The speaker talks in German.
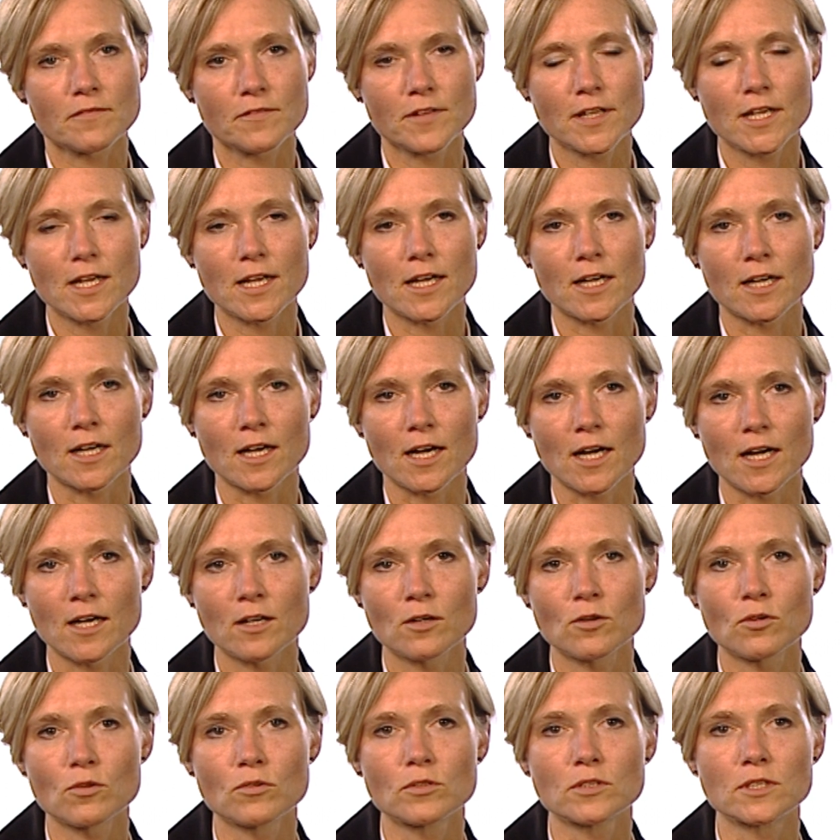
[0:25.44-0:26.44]
viele
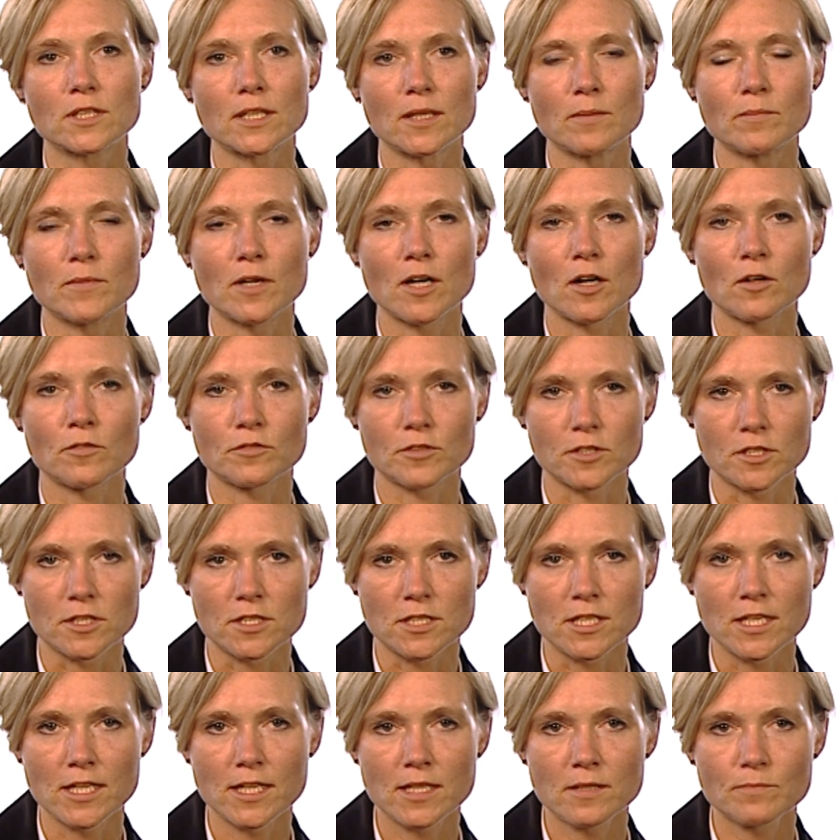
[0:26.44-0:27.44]
Erkrankungen, die im Laufe
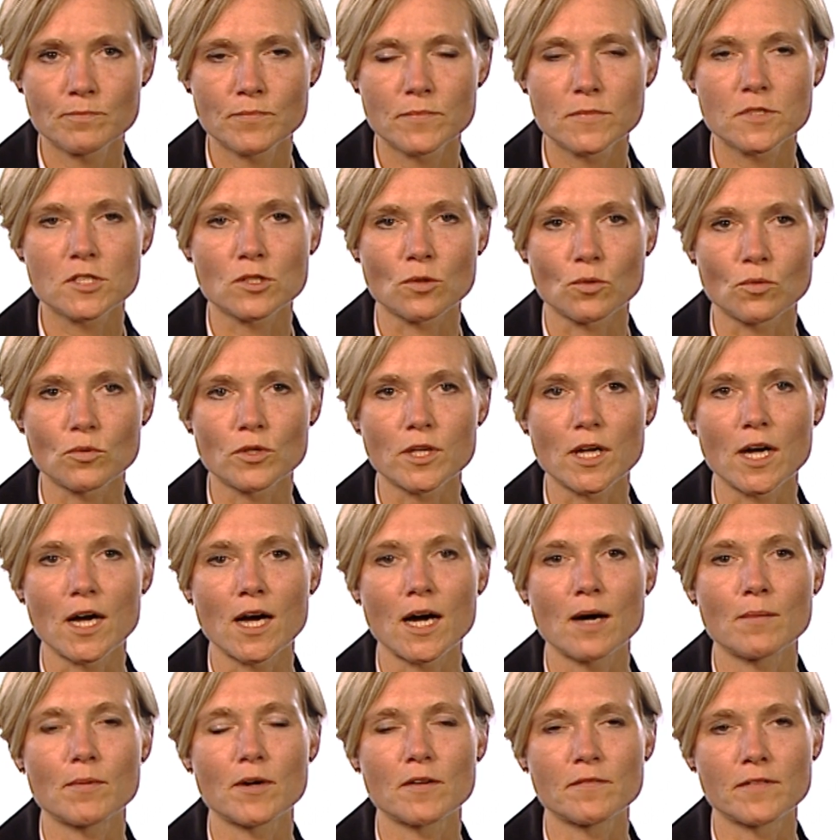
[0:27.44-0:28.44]
des Lebens oder
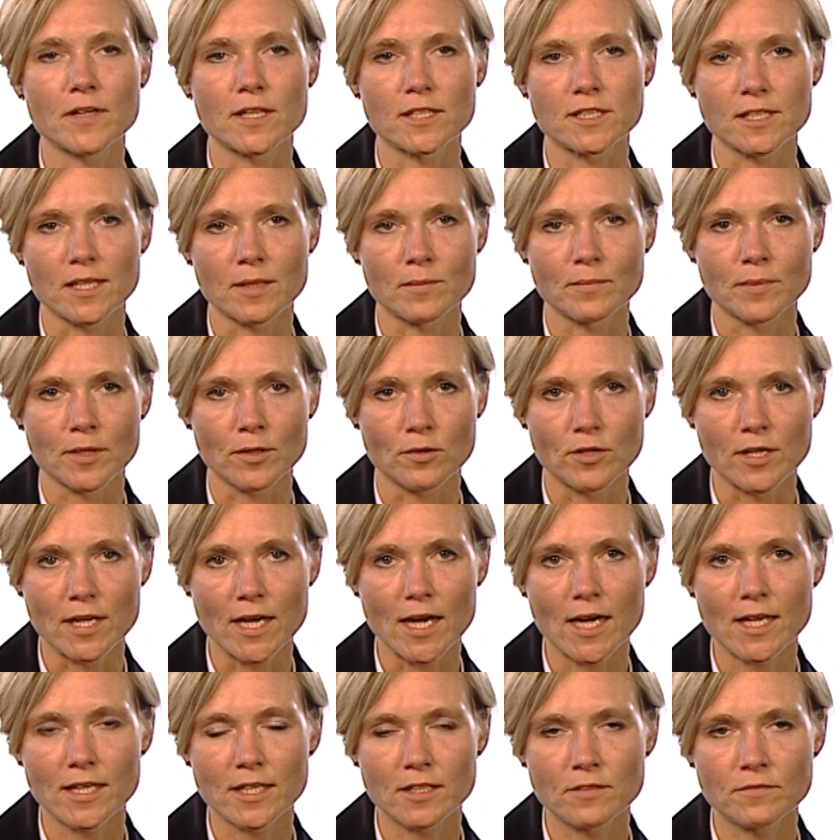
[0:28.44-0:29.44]
aber während der
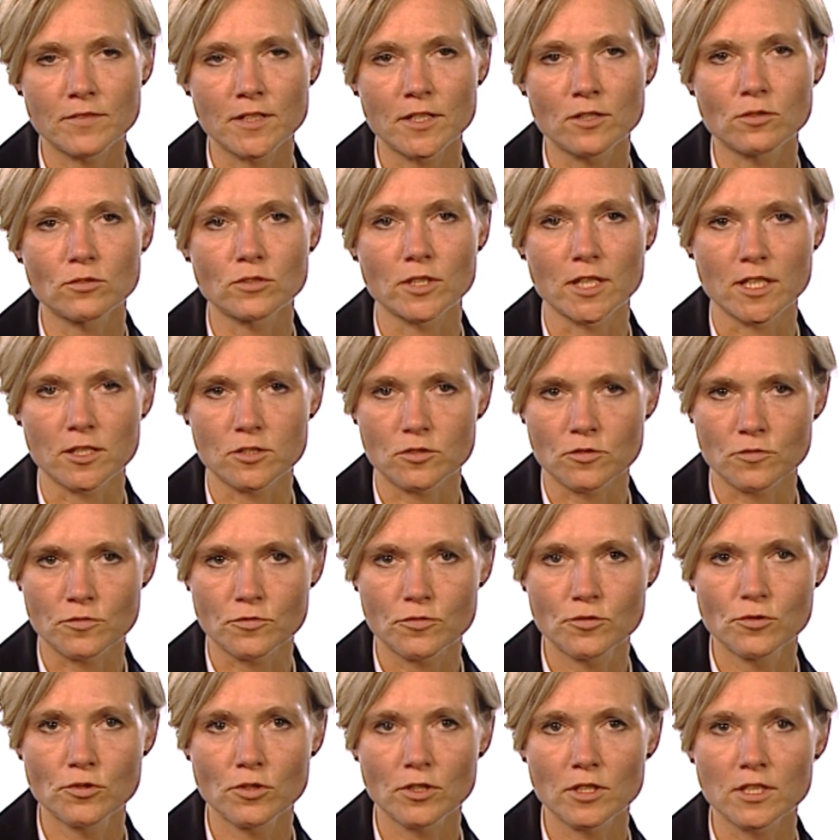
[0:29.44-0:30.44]
Embryonalentwicklung dazu
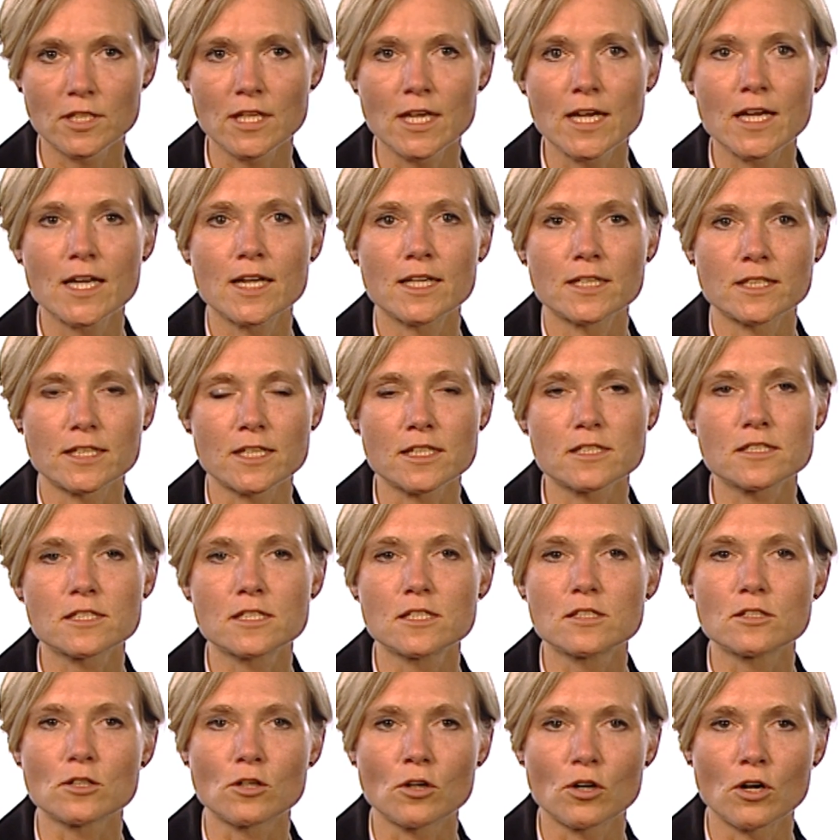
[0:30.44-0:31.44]
führen, dass
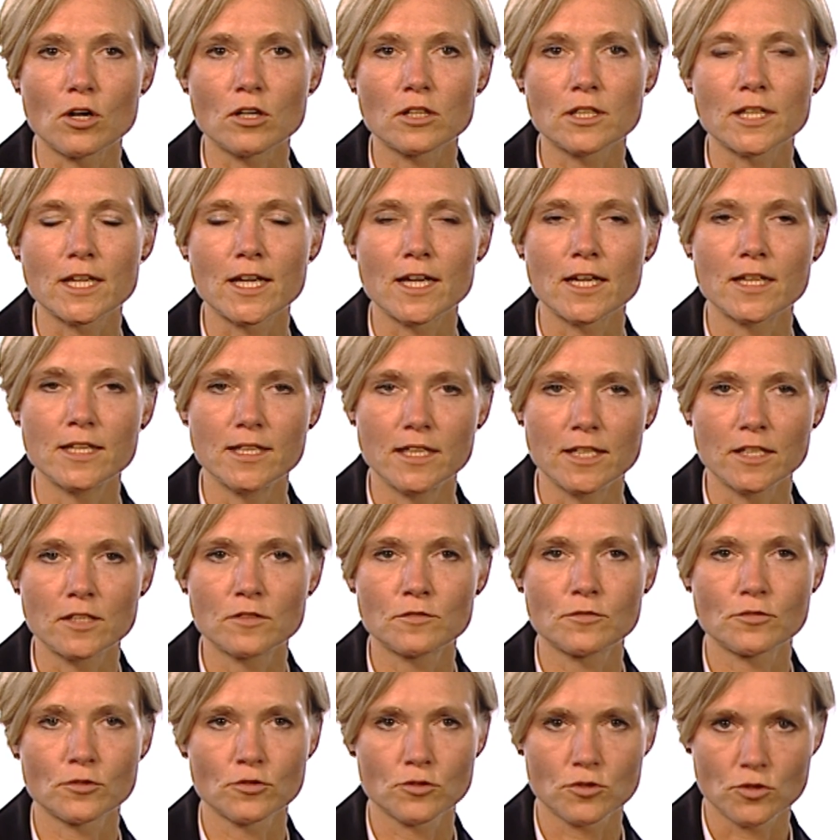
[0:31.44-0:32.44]
diese Cochlea
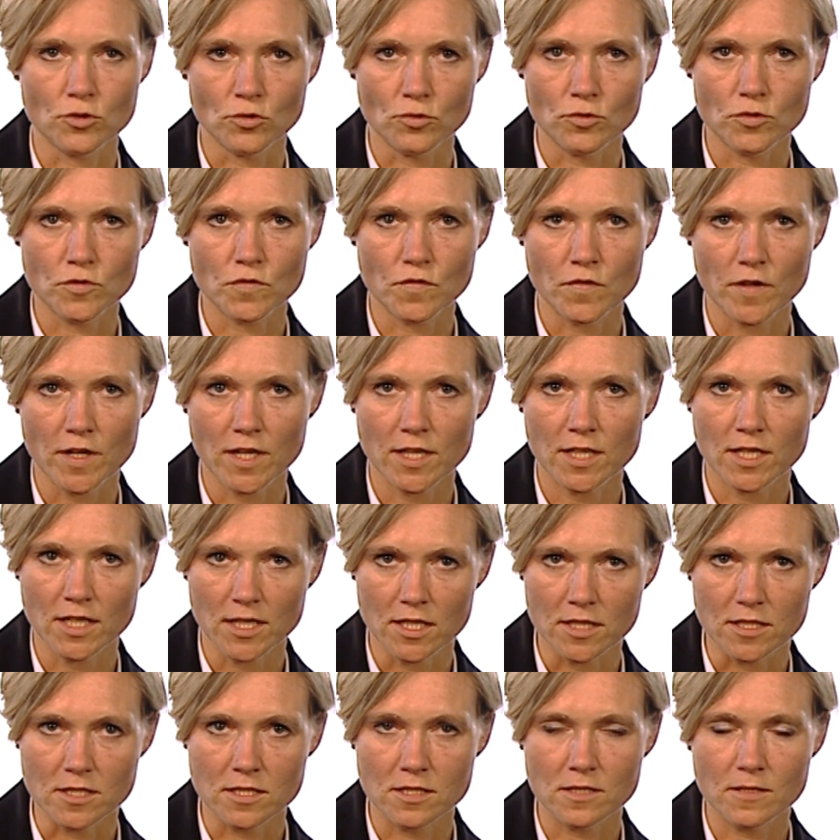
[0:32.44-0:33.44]
nicht funktionsfähig
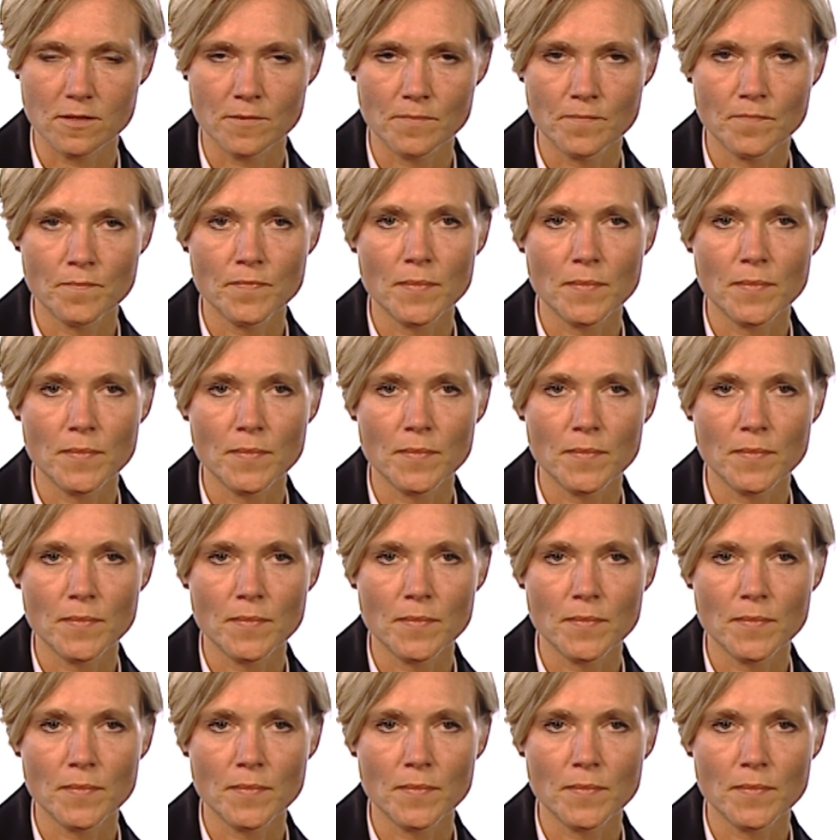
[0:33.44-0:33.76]
ist.